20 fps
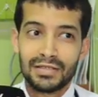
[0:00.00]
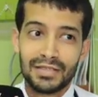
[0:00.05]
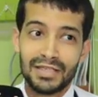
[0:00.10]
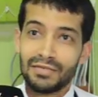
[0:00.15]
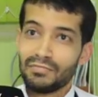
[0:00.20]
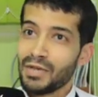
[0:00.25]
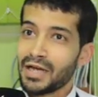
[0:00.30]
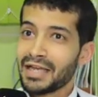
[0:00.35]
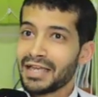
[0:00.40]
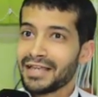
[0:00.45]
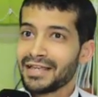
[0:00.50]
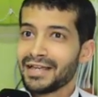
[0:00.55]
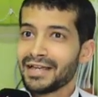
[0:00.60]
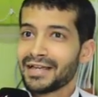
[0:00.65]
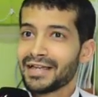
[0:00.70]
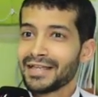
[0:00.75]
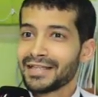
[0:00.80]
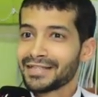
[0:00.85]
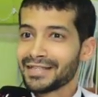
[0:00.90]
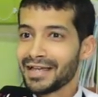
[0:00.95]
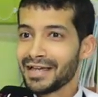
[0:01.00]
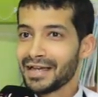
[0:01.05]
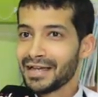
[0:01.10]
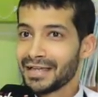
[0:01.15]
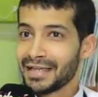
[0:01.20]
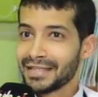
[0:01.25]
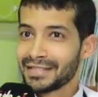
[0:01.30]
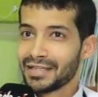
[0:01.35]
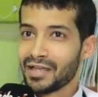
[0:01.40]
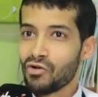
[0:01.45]
ديما
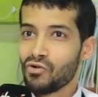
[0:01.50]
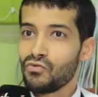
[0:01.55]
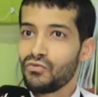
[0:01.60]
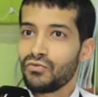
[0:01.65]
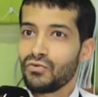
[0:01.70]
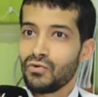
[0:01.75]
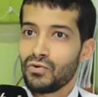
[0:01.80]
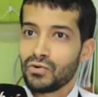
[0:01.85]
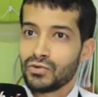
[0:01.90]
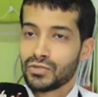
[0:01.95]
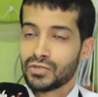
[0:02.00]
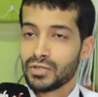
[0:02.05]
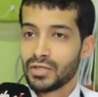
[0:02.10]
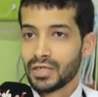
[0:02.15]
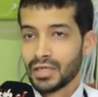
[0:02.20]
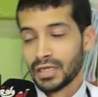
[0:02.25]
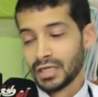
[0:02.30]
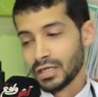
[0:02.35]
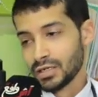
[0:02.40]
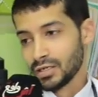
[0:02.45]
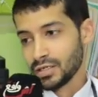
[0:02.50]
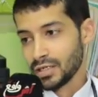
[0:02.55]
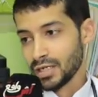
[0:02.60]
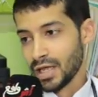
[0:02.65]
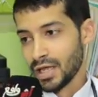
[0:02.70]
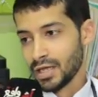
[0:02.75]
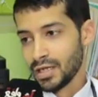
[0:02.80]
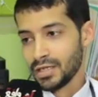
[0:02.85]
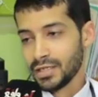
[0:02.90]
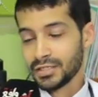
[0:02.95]
كيتخوفوا
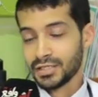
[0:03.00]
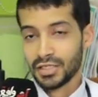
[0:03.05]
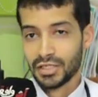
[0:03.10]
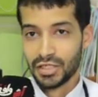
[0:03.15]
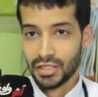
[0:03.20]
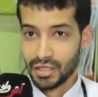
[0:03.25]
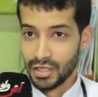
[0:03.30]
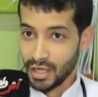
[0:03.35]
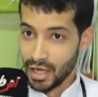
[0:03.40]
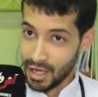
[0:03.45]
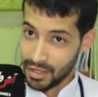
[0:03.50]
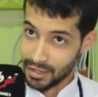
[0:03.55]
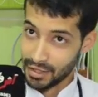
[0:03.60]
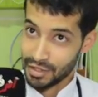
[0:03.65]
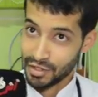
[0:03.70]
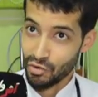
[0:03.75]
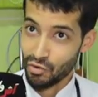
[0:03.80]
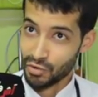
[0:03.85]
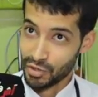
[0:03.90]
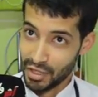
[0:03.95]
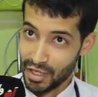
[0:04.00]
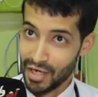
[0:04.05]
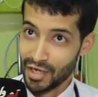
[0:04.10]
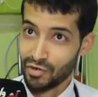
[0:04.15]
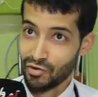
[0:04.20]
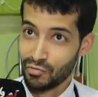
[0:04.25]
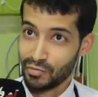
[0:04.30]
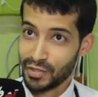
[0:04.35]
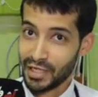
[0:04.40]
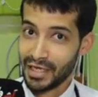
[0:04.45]
لا حيت هذا الدور
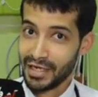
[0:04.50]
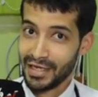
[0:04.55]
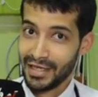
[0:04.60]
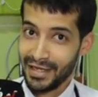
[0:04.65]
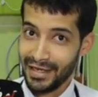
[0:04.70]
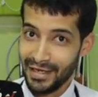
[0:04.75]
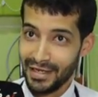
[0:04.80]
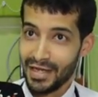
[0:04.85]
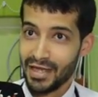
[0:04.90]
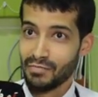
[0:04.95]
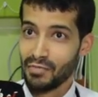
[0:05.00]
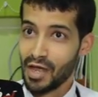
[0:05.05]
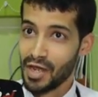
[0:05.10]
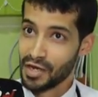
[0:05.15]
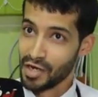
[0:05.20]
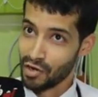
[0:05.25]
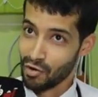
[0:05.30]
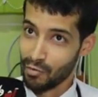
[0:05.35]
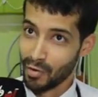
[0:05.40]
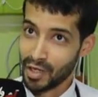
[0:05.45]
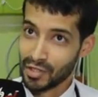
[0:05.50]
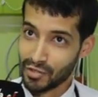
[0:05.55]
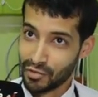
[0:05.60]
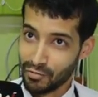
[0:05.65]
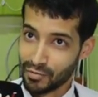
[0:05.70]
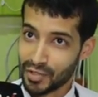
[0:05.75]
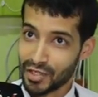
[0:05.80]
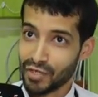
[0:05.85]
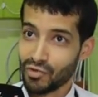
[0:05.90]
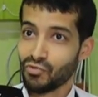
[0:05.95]
ديالكم ديال الاعلام انكم
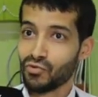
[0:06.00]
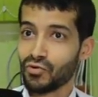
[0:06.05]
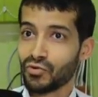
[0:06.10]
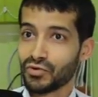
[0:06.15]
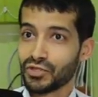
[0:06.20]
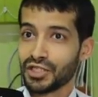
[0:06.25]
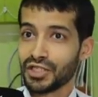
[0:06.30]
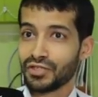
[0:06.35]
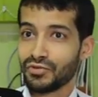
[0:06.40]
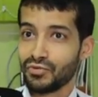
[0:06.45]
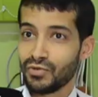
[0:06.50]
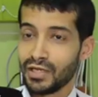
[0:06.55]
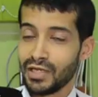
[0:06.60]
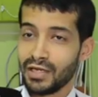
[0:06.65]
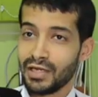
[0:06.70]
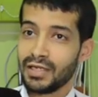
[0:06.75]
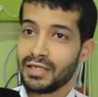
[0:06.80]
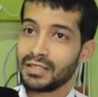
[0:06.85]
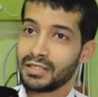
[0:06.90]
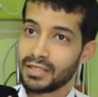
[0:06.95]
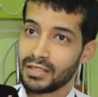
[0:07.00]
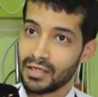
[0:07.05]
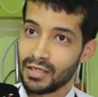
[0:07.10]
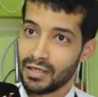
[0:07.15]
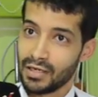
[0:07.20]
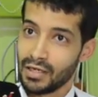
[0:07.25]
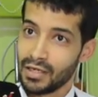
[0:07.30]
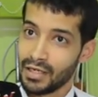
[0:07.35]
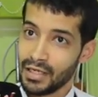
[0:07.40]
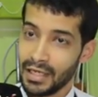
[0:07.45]
خاصكم تنوروا شي شويه حيت
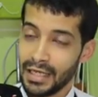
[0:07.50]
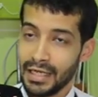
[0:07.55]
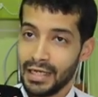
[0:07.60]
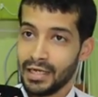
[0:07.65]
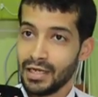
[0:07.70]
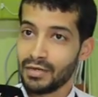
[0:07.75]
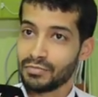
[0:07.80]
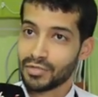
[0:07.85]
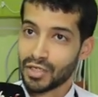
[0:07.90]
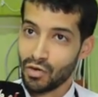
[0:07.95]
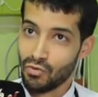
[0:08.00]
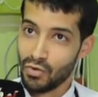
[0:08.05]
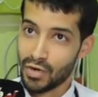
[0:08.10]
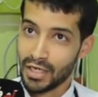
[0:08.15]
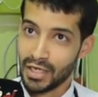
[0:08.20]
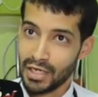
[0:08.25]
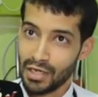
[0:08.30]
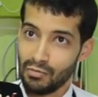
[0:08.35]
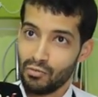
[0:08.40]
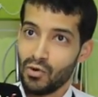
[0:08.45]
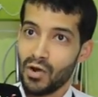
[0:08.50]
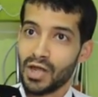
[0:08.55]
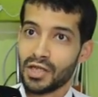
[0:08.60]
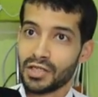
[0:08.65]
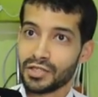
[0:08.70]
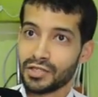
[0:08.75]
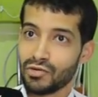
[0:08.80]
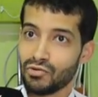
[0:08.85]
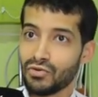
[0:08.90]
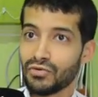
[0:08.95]
الاعلام تا هو كيلعب
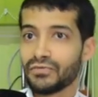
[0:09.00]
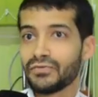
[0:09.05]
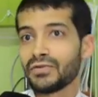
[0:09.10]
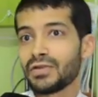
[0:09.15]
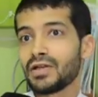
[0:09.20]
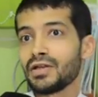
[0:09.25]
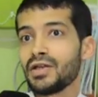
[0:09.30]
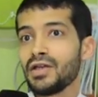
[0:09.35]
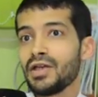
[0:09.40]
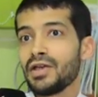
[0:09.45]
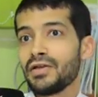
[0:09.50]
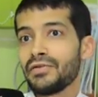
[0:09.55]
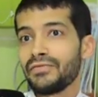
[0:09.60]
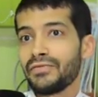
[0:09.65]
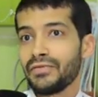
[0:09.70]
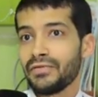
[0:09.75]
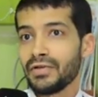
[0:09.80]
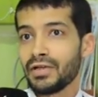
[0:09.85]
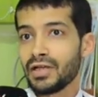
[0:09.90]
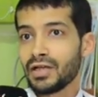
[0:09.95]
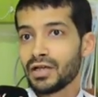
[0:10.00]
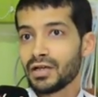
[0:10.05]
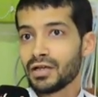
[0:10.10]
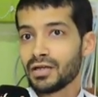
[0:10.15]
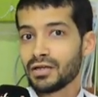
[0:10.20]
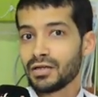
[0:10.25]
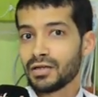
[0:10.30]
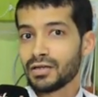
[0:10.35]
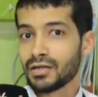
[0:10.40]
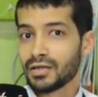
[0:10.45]
واحد الدور في, في
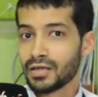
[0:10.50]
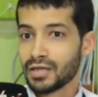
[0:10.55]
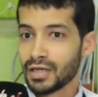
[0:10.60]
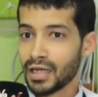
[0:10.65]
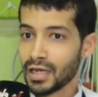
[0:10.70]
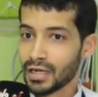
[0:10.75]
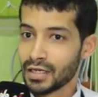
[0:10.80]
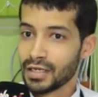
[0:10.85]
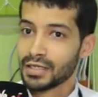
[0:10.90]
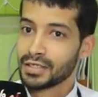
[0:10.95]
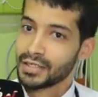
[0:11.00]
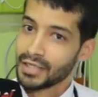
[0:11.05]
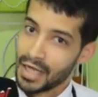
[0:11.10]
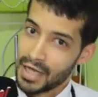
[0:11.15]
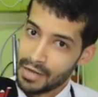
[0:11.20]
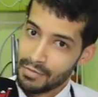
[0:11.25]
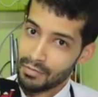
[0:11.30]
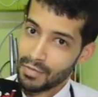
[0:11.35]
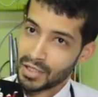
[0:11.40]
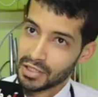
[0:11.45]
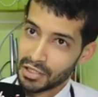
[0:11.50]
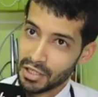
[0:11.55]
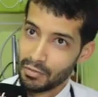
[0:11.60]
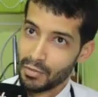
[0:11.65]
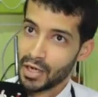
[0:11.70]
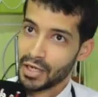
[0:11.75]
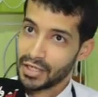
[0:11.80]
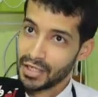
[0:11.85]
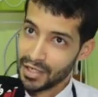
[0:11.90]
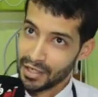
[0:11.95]
خلق يا اما
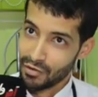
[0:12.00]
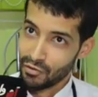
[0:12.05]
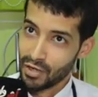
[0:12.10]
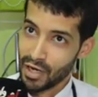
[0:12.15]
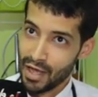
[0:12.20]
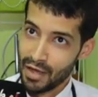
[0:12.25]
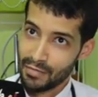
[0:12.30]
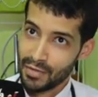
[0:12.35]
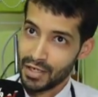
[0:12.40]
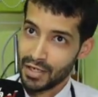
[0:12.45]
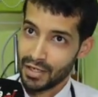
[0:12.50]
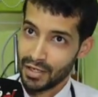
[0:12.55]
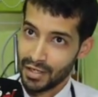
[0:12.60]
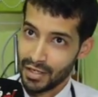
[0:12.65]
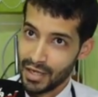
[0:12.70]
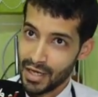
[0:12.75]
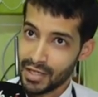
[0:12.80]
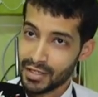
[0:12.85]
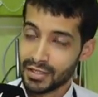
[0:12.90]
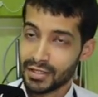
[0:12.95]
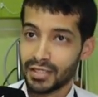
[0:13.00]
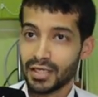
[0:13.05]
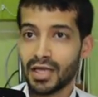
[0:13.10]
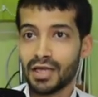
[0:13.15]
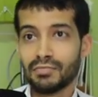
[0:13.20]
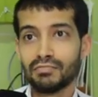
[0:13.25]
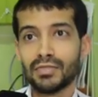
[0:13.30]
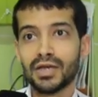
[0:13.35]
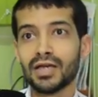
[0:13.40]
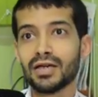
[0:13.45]
الطمانينه والامن الناس
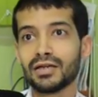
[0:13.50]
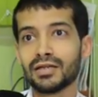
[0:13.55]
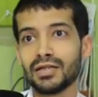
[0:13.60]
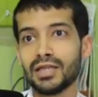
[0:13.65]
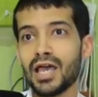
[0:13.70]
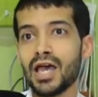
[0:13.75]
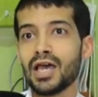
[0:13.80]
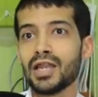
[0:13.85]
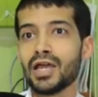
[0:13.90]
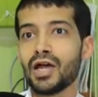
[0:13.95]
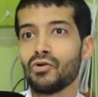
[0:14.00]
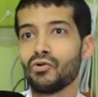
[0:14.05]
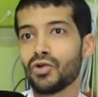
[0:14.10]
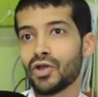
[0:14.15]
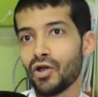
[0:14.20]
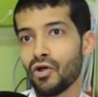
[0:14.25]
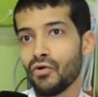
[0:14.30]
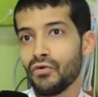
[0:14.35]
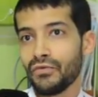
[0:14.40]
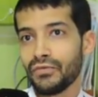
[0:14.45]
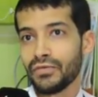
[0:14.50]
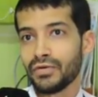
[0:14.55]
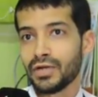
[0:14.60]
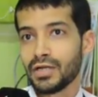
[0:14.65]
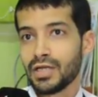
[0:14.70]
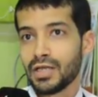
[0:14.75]
يا اما الهلع والخوف